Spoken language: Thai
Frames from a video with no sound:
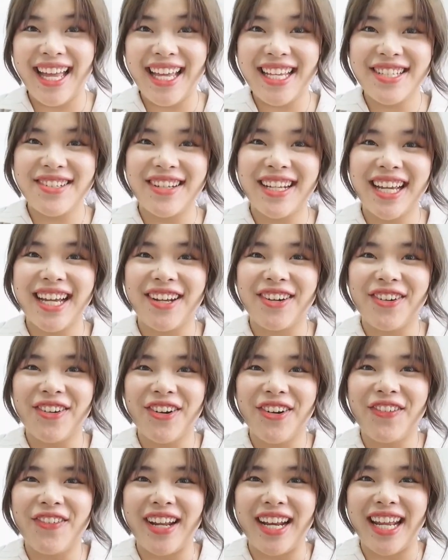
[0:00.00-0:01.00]
สวัสดีค่ะทุก
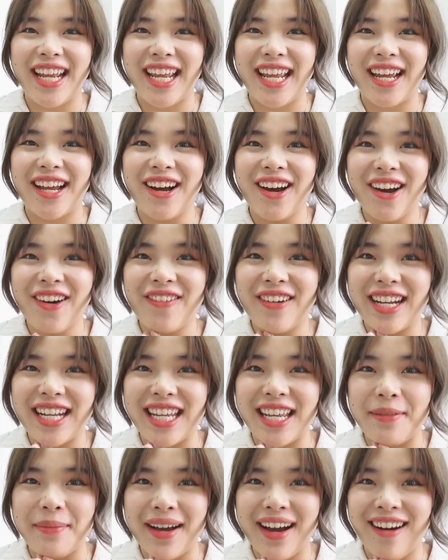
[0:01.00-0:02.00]
คนหวานเองก็วัน
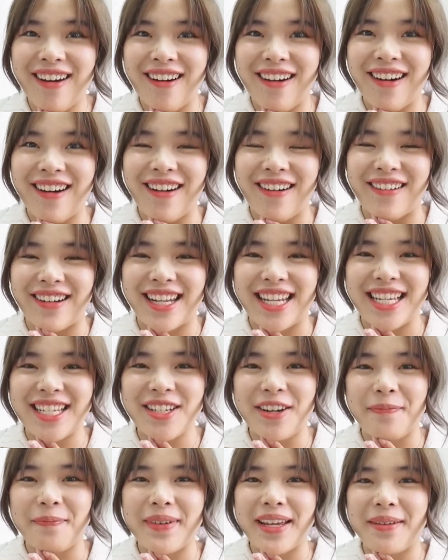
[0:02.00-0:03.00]
นี้มาหอของที่
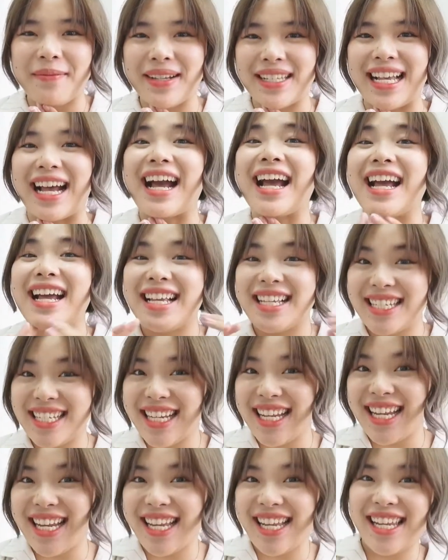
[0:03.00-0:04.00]
ช้อปปิ้งมาจาก
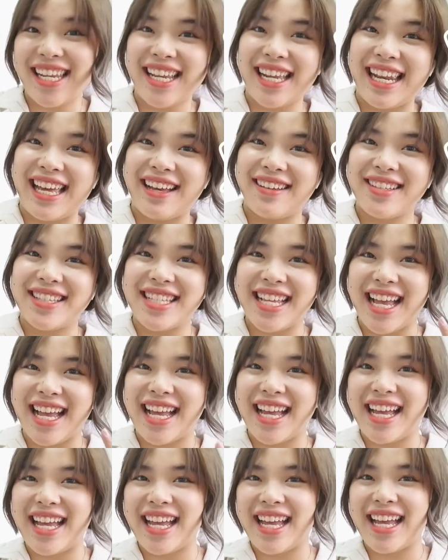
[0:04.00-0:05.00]
ชีอินอีกแล้วจ้า
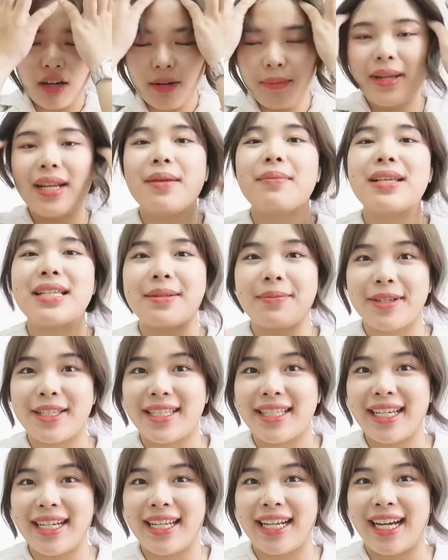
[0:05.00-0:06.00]
เกาไม่ได้มีสปอน
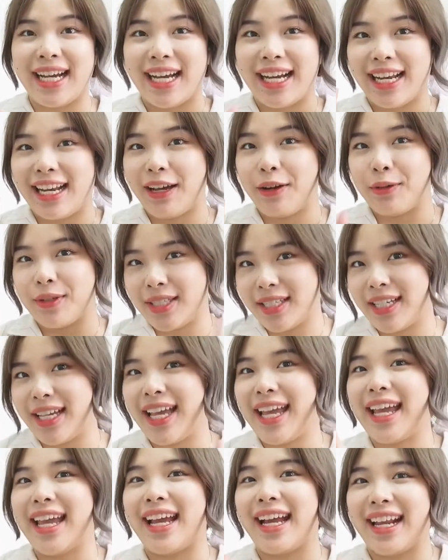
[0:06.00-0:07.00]
เซอร์นะคะ เราซื้อ
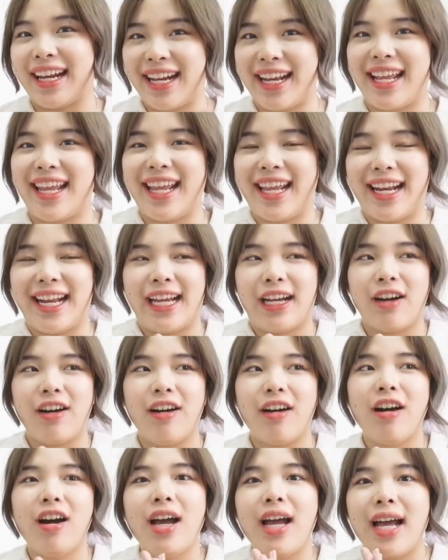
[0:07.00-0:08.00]
เองอะไรเองนะ ก็
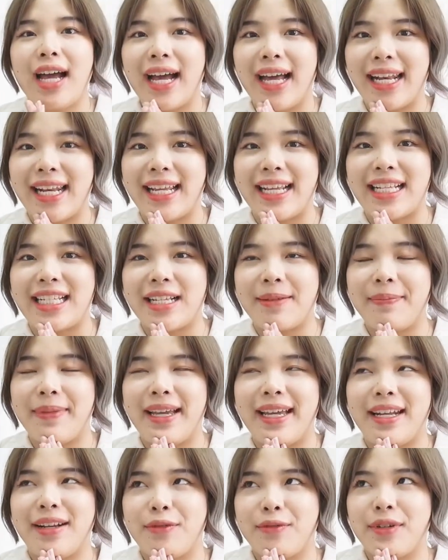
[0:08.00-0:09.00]
อันนี้จะ
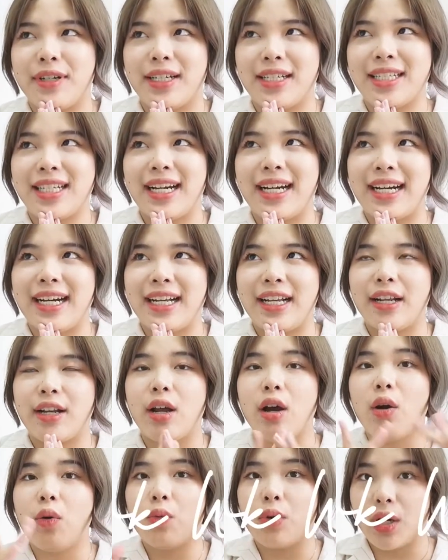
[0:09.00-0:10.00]
เป็นเวอร์ชัน
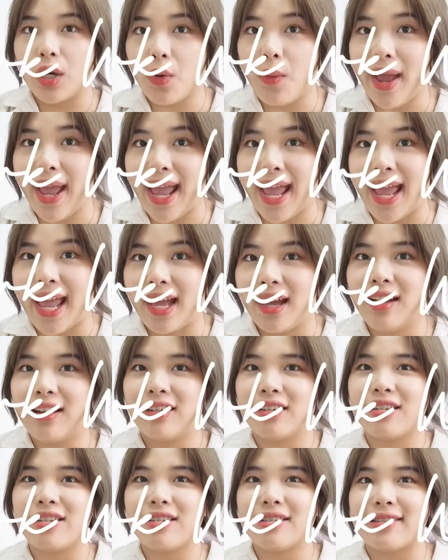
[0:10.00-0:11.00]
เวิร์กแวร์
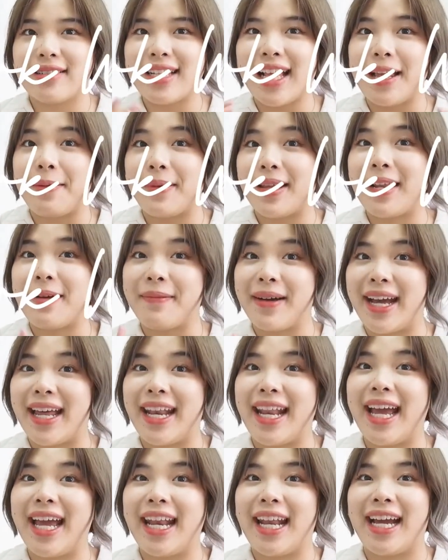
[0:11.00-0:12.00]
ก็คือใส่ไปทำงาน
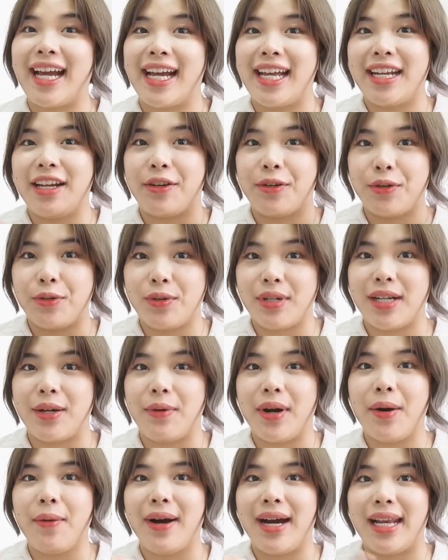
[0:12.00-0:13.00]
ได้นะคะ เดี๋ยวดูเลย
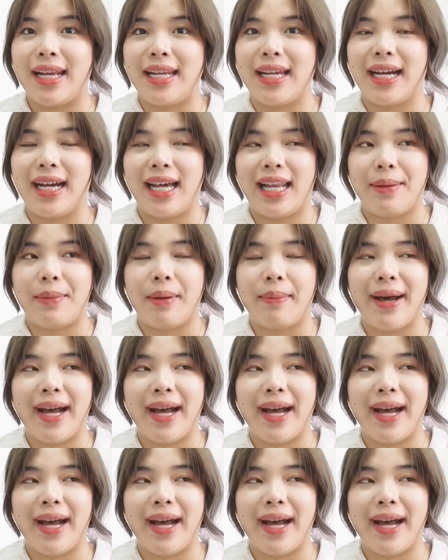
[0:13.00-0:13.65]
ว่าหวานเลือกอะไรมาบ้า